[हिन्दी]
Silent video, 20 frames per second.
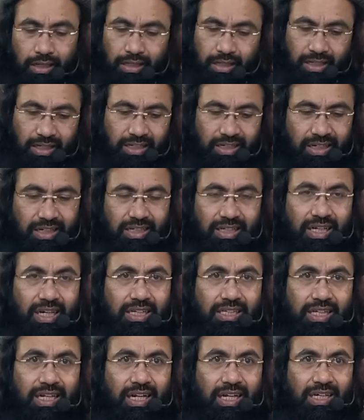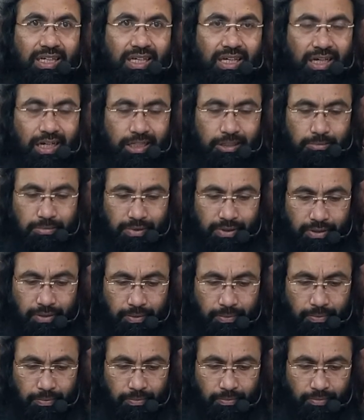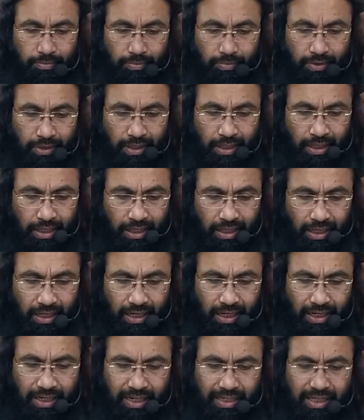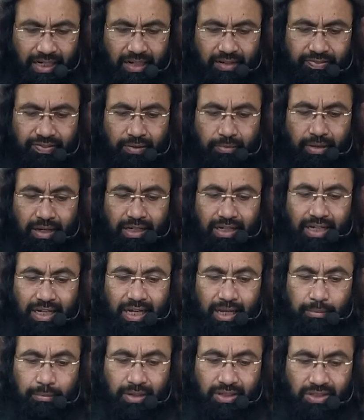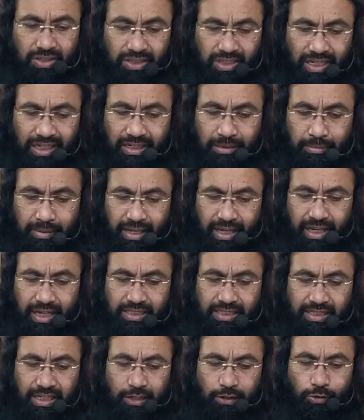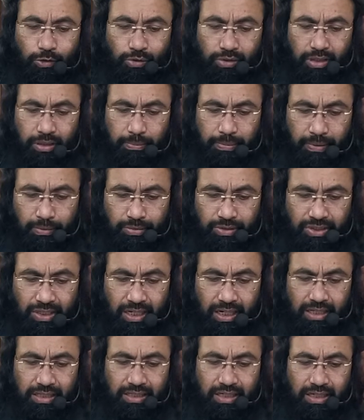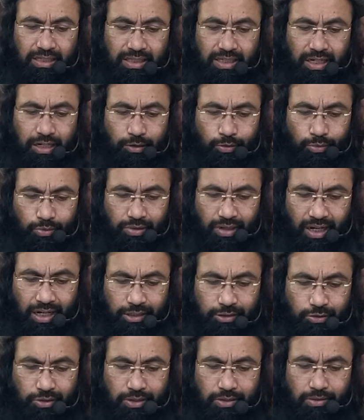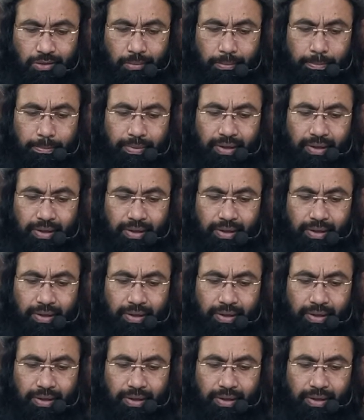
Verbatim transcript: लेकिन हिदायत अल्लाह के हाथ में अल्लाह तला ने फरमाया क़यामत तक मैं ऐसे लोग इन पर मुसलत करता रहूँगा जो इनको